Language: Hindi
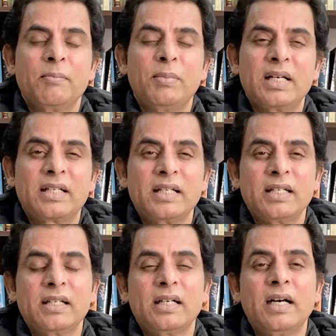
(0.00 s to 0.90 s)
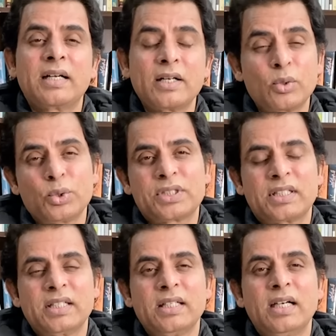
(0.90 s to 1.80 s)
बल्कि अगर हो
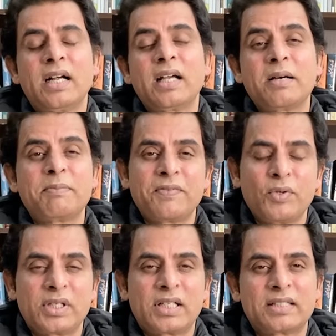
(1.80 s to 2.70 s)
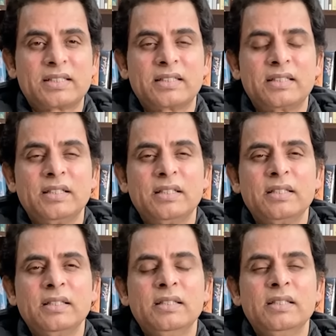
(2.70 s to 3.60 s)
सके अगर आप अफोर्ड कर सकते हैं
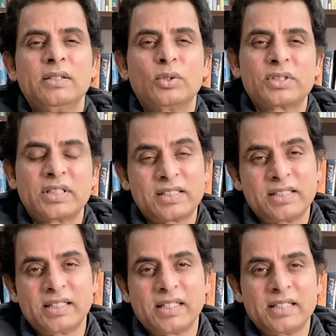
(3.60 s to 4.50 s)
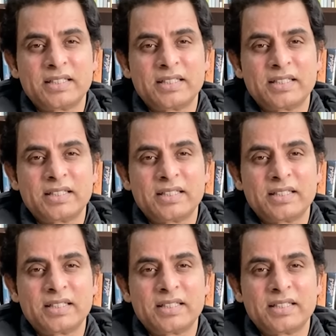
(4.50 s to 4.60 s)
तो सस्ती करें